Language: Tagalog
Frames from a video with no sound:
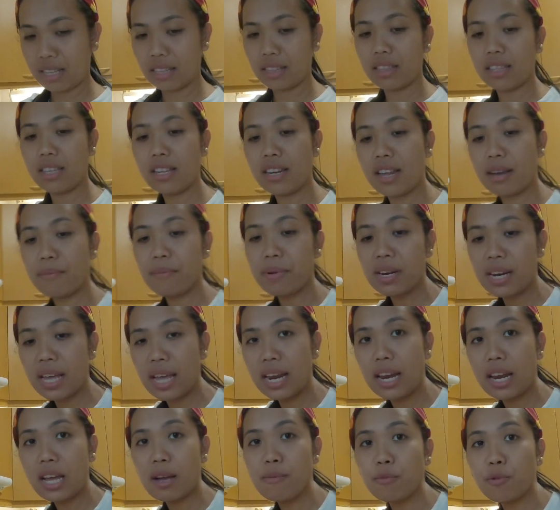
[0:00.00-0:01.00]
Hindi namin
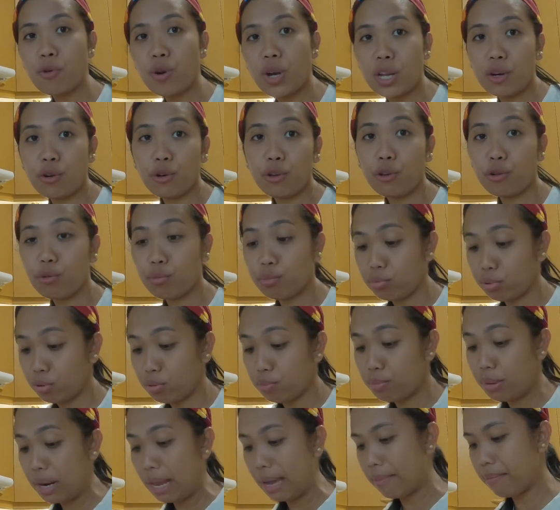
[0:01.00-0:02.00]
alam kung ano yung
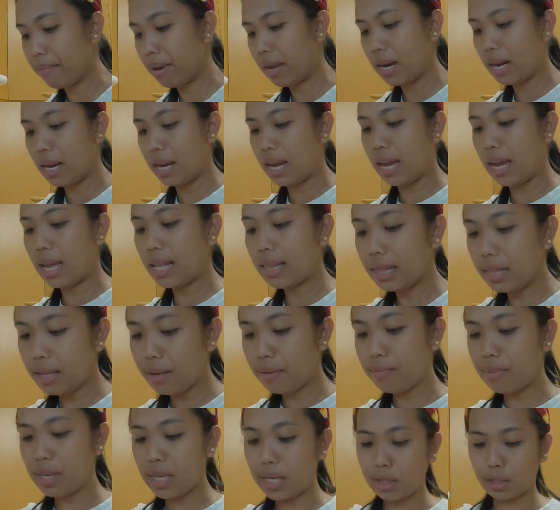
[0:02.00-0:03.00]
problema ng
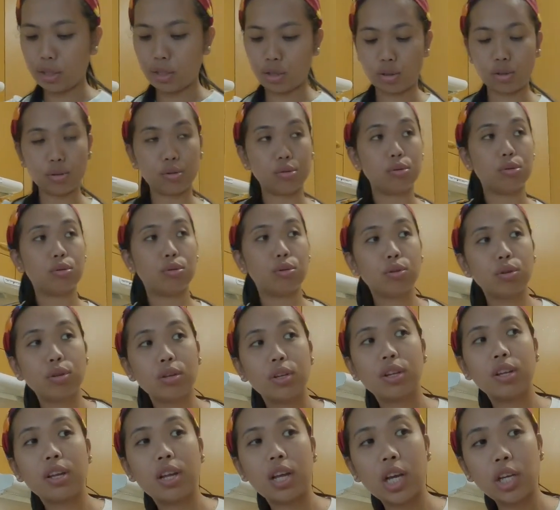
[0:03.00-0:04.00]
ating mixo.
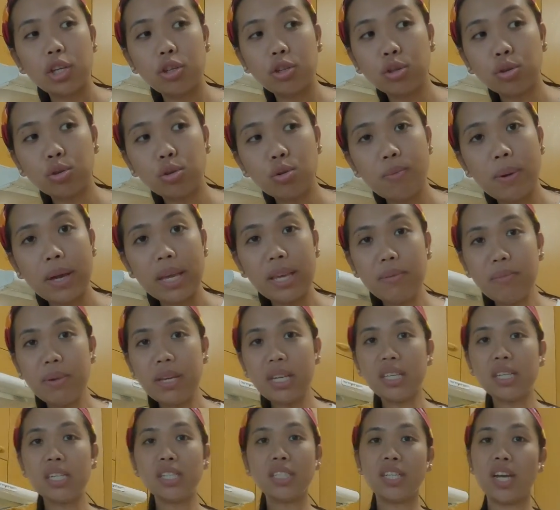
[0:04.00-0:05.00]
Ayun,
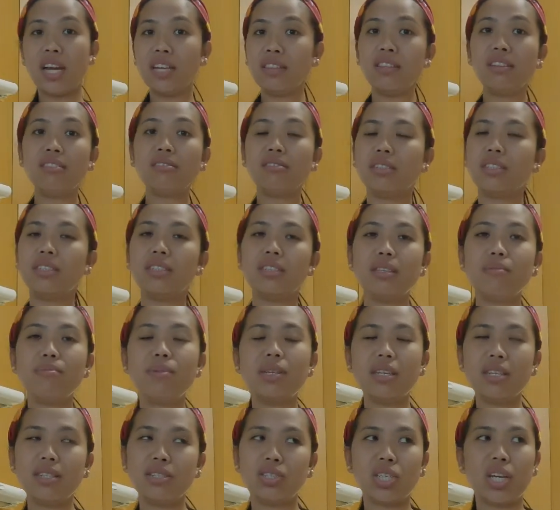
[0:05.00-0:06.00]
tumahimik na siya. I think
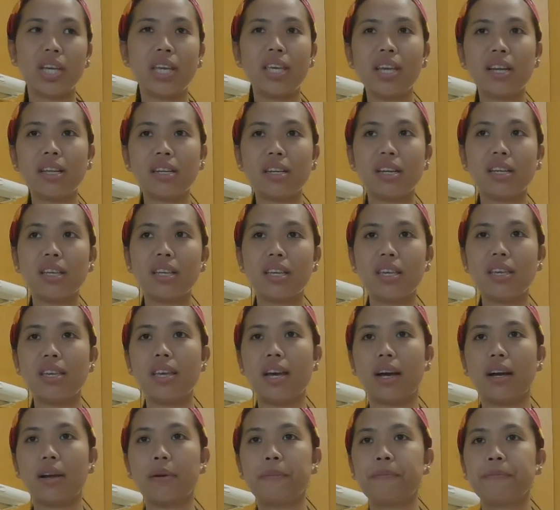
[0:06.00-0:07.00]
30 minutes siya iyak ng
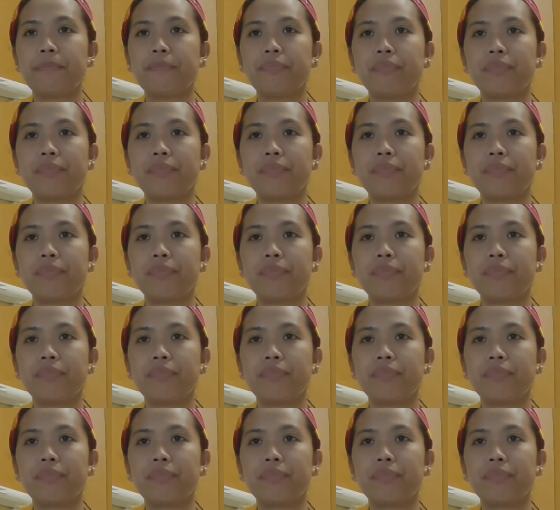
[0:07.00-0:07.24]
iyak.